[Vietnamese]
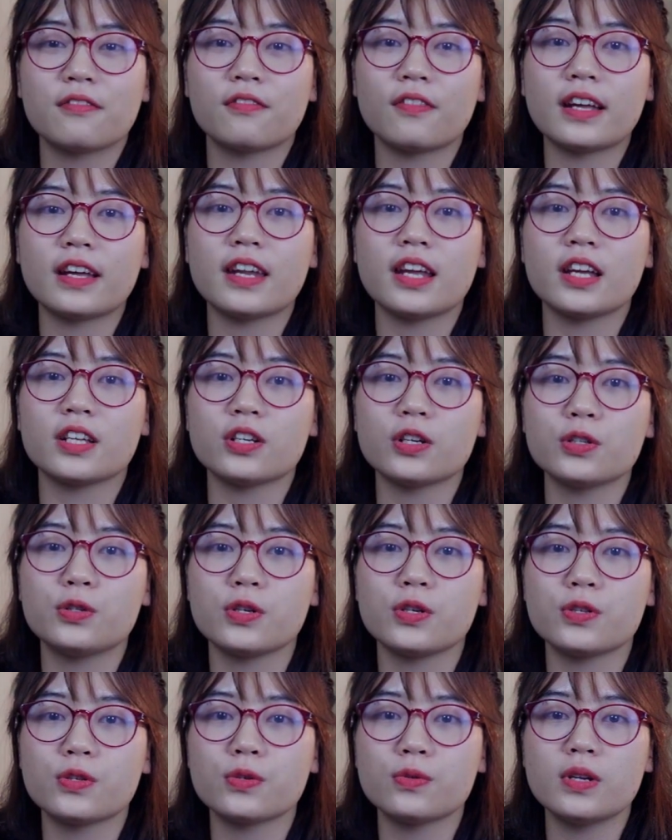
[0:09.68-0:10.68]
Và để cho
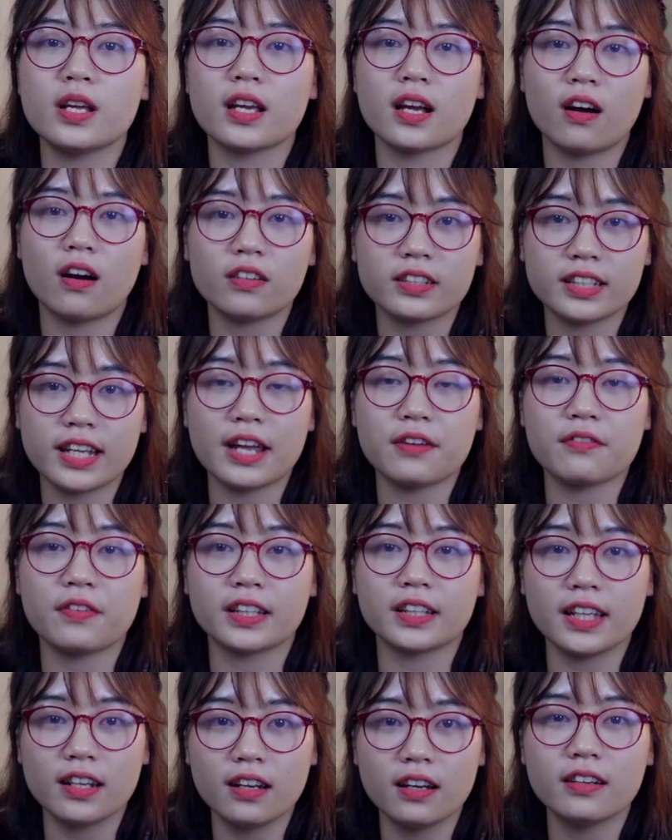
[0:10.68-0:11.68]
chuyến du lịch gọn nhẹ và
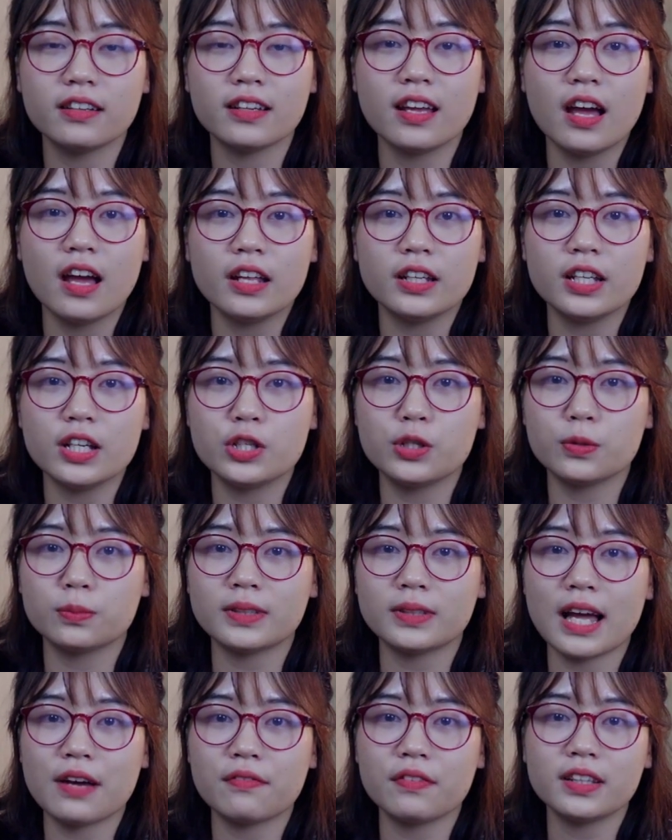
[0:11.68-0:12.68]
tiện lợi thì chúng
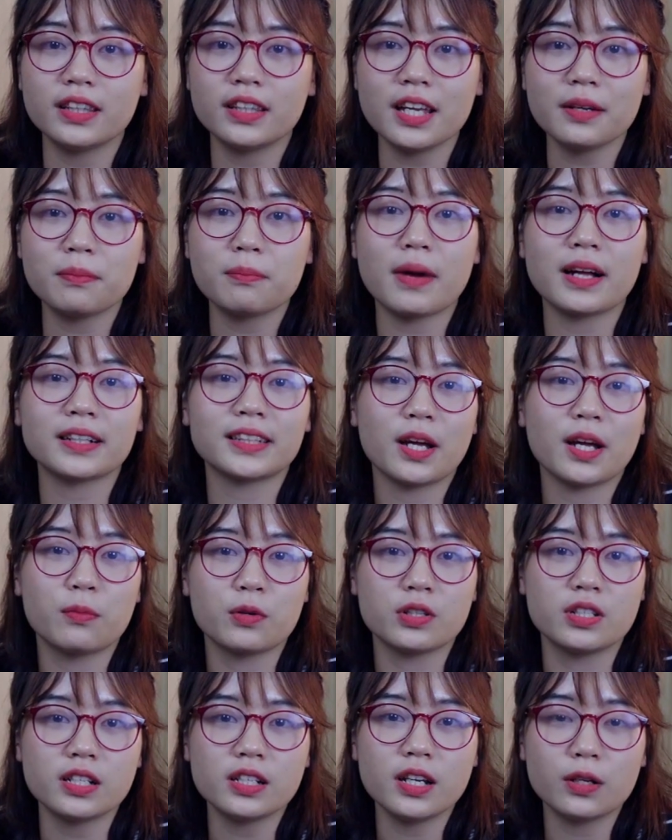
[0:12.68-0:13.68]
ta vẫn thích mang theo một
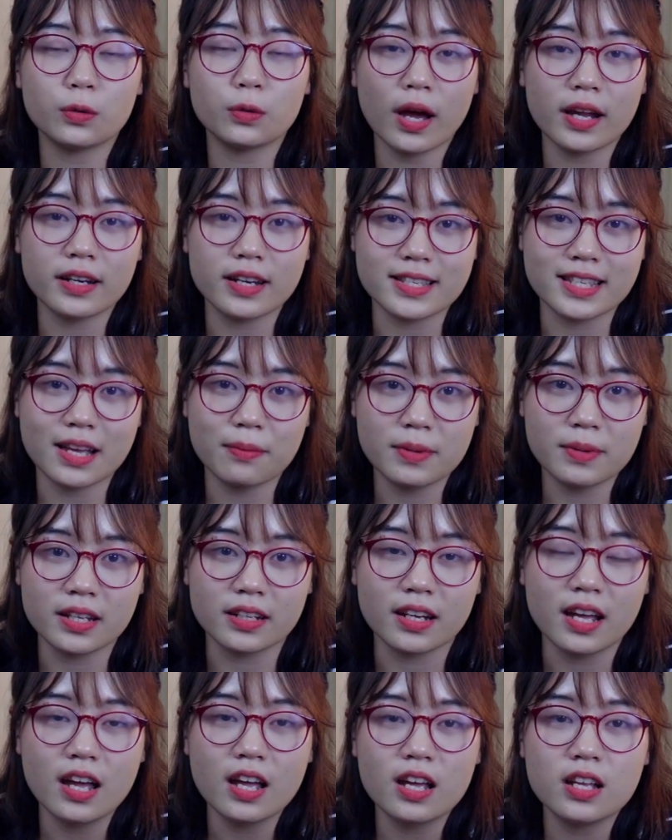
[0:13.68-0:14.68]
chiếc điện thoại để ra biển.
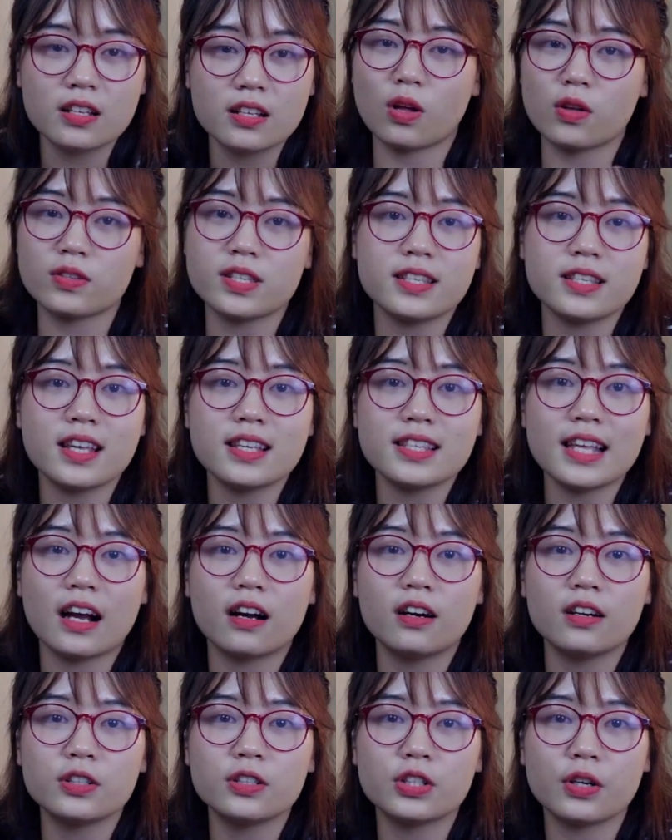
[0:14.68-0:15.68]
Nó sẽ dễ dàng
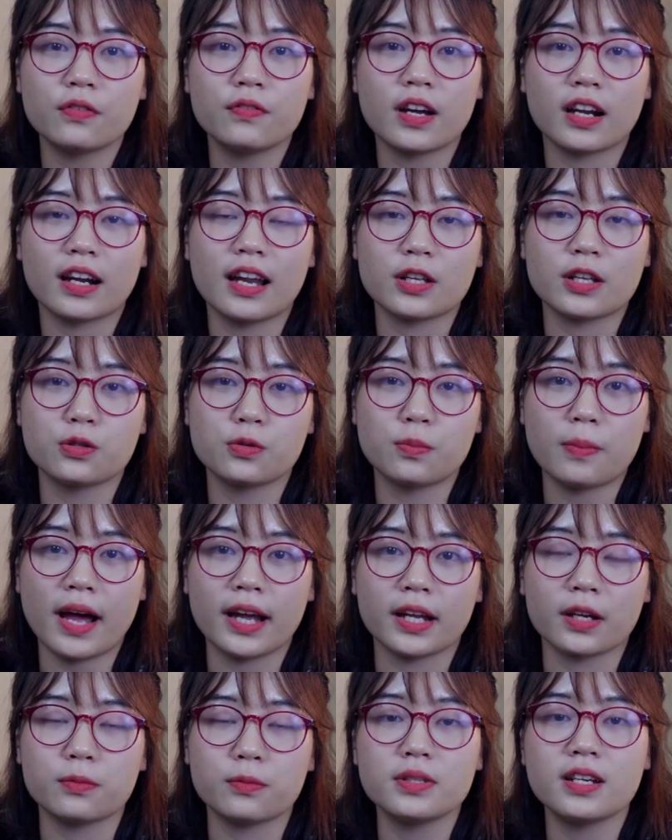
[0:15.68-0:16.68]
hơn cho việc là chụp
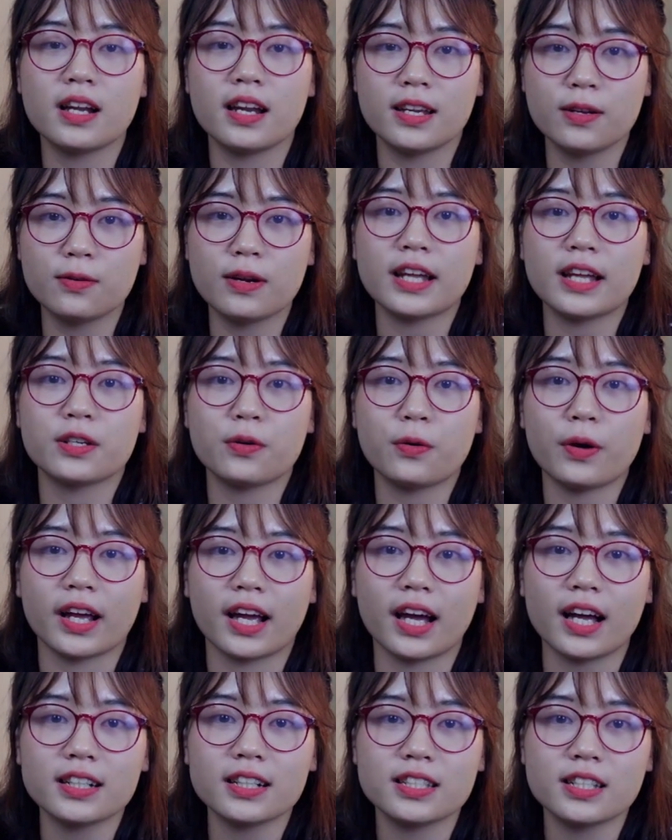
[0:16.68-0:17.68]
ảnh cũng như là lưu lại những khoảnh
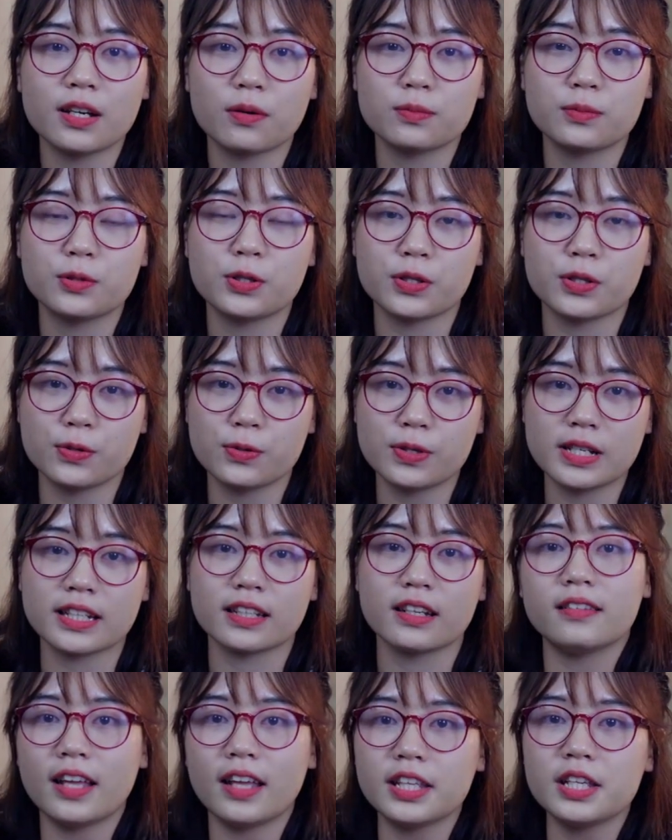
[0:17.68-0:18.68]
khắc trong chuyến du
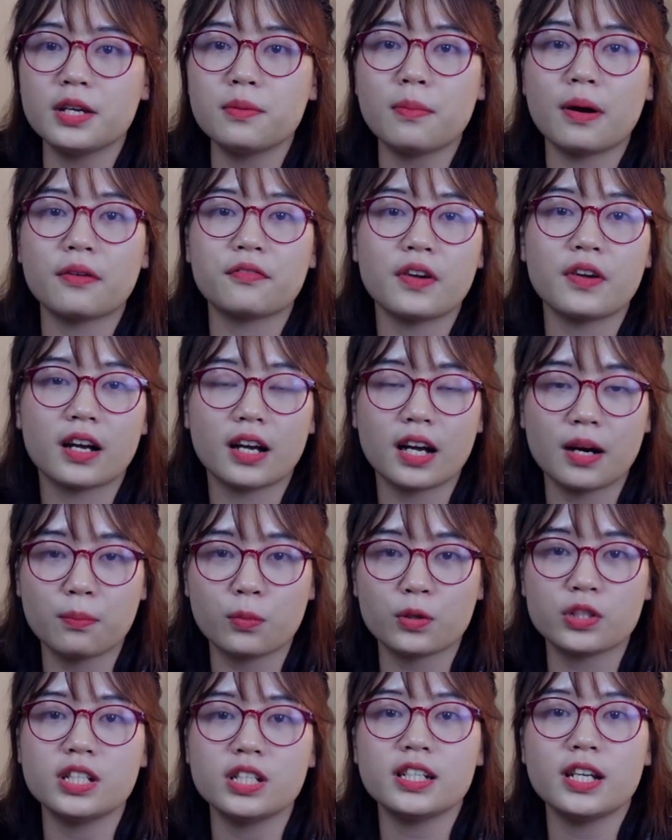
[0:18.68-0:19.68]
lịch. Thế nhưng mà việc cầm
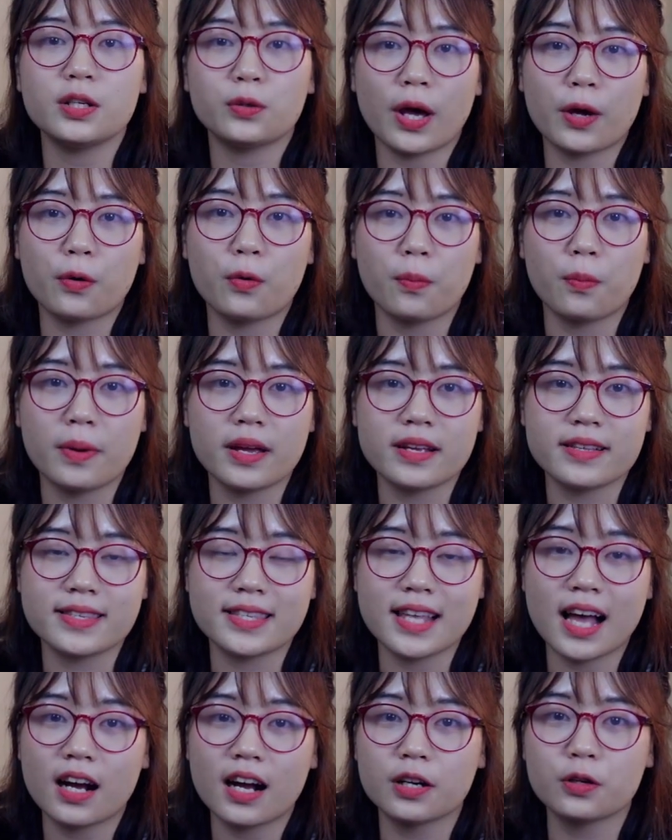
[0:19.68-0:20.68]
một chiếc điện thoại của mình
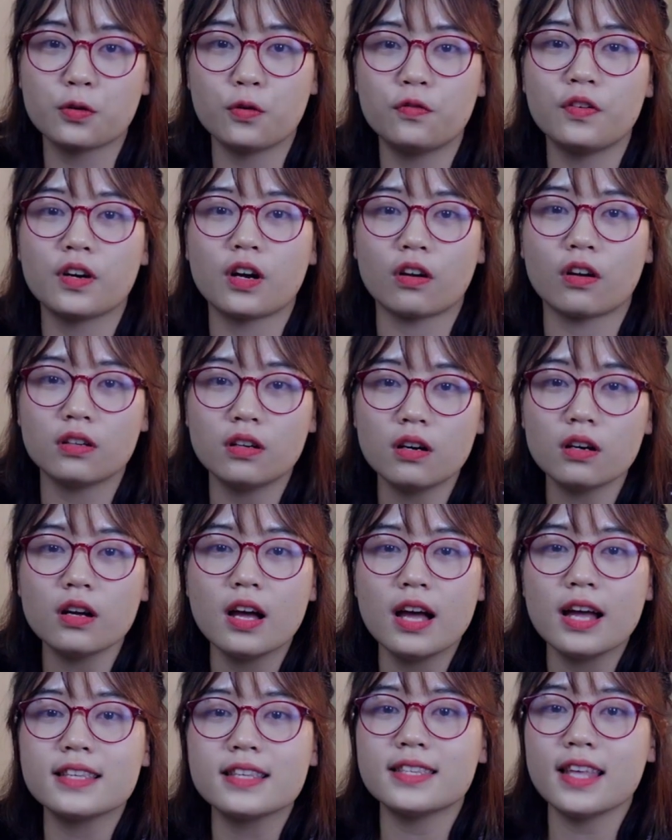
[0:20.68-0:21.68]
ra gần khu vực có nước
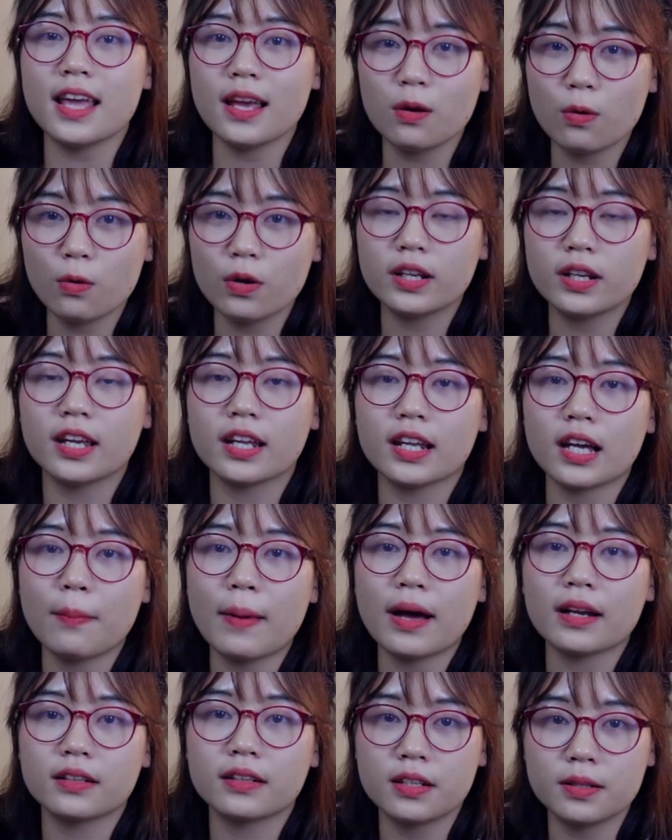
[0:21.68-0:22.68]
sẽ luôn khiến các
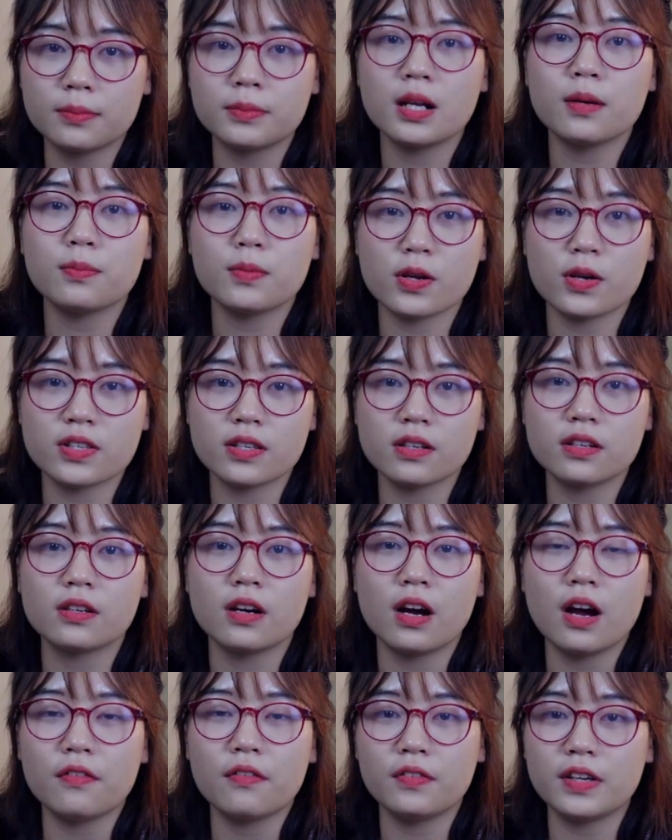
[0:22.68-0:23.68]
bạn nơm nớp lo sợ,
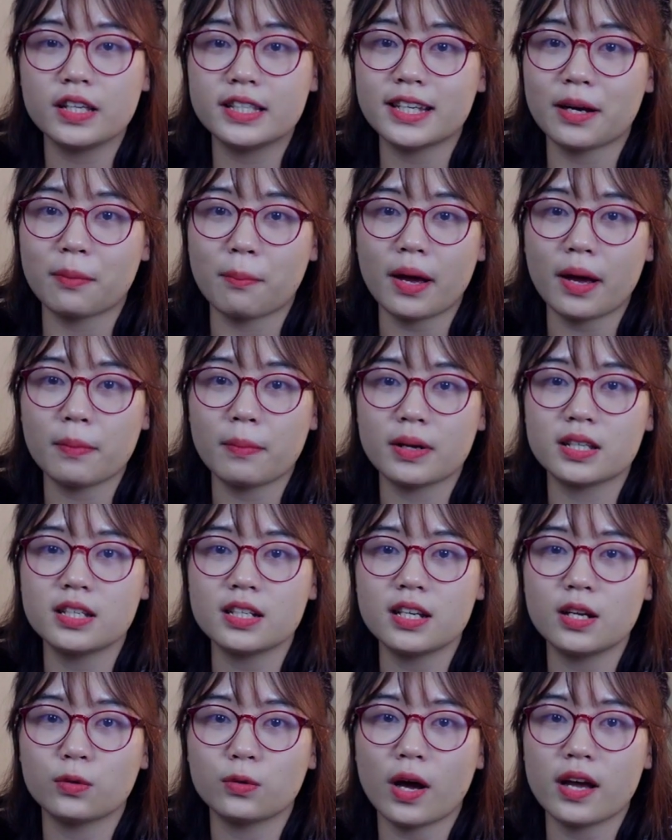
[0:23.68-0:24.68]
vì chẳng may mà chiếc
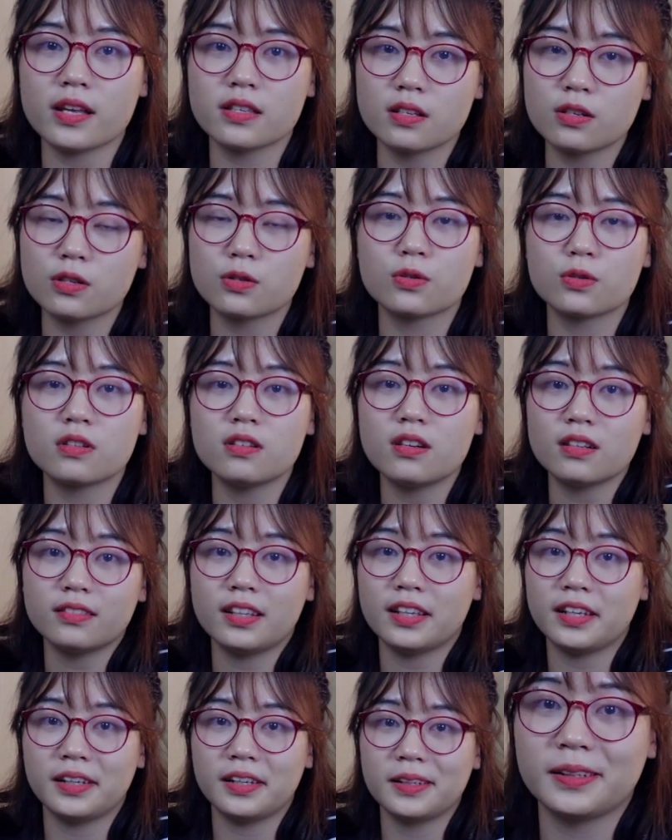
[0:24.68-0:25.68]
điện thoại rơi xuống nước
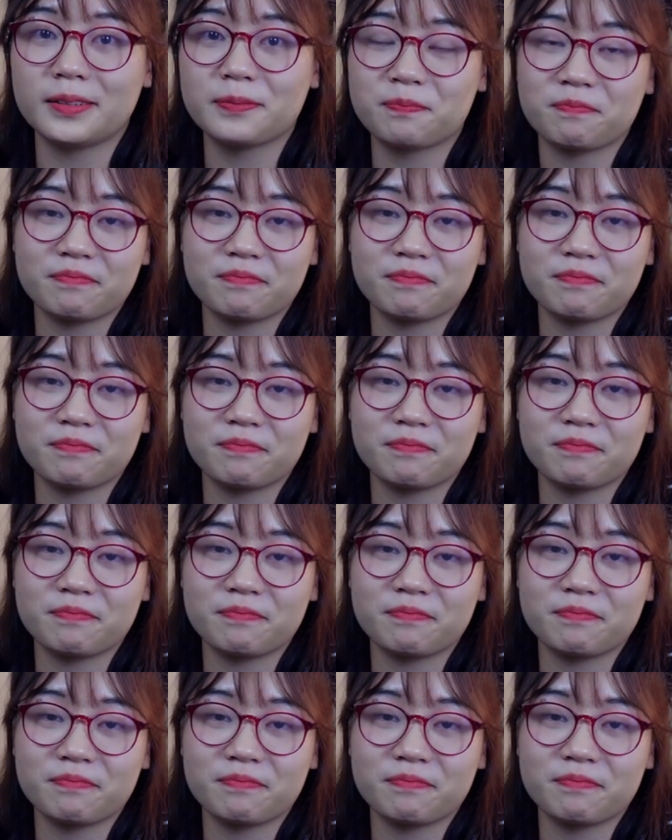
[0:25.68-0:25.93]
thì...